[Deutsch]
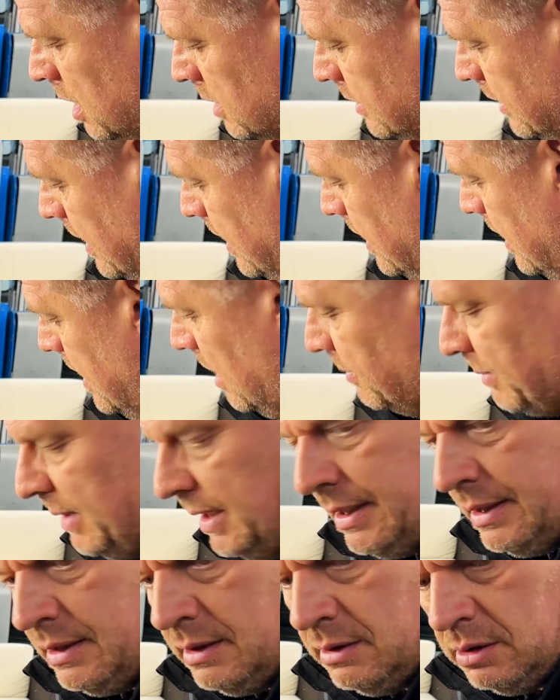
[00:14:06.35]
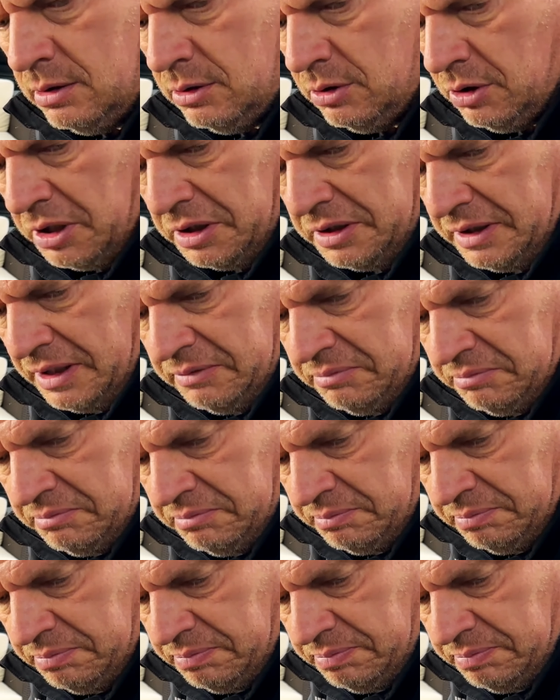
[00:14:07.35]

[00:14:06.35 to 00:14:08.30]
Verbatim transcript: Da haben wir irgendeinen